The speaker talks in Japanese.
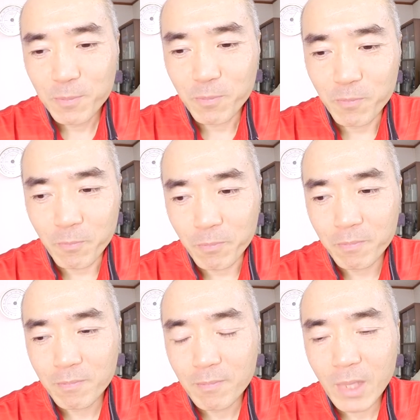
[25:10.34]
うん。
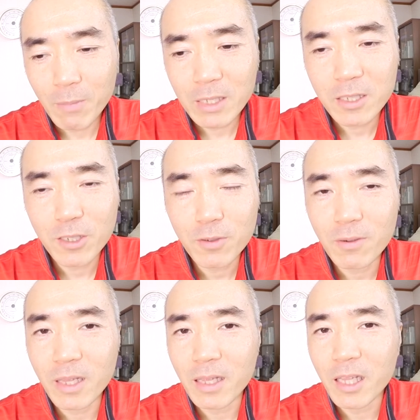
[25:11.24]
まあ、塩
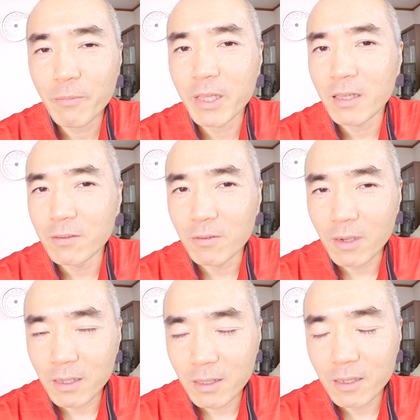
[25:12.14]
をね、舐めてると
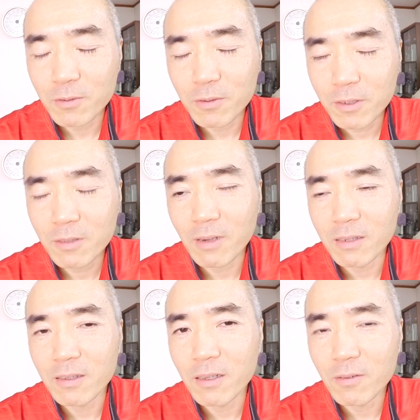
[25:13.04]
かさ、そういうのはあ
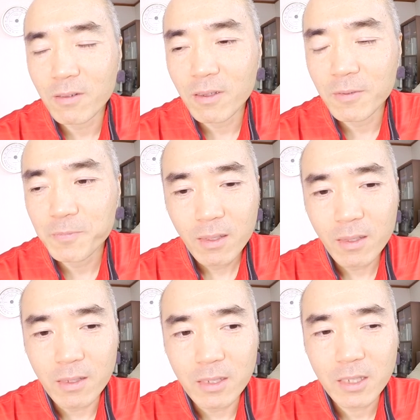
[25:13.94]
るけどさ、
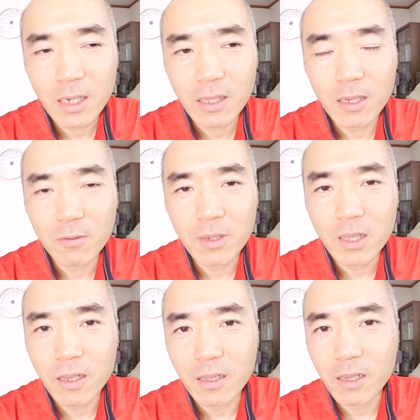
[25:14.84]
石がないと生き
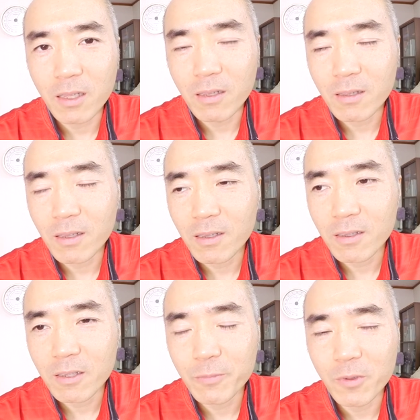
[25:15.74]
ていけないなんて
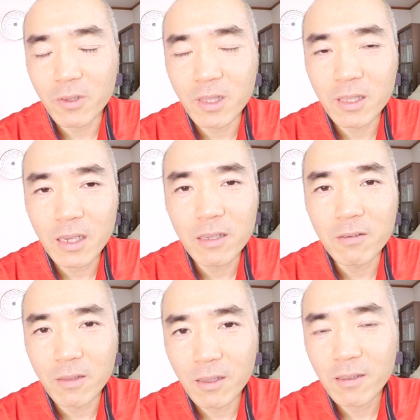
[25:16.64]
生き物にない
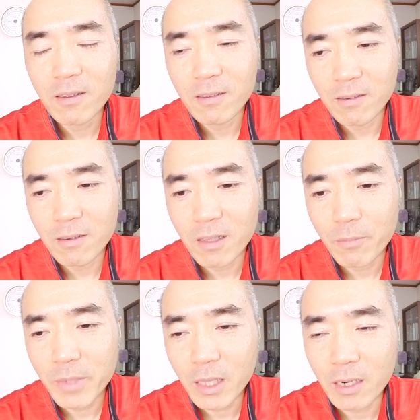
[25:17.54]
よね。う
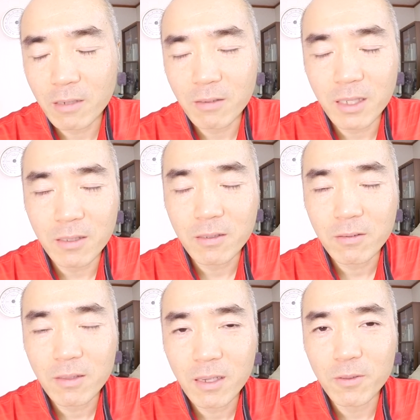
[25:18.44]
ん、ミネラルは
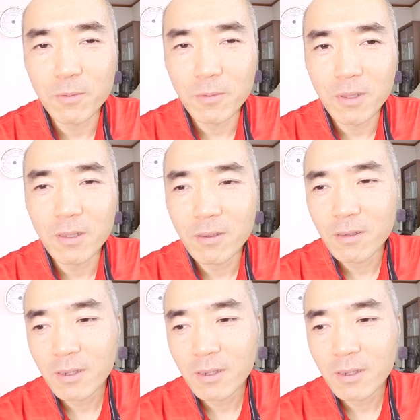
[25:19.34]
必要ないと思うんだよ。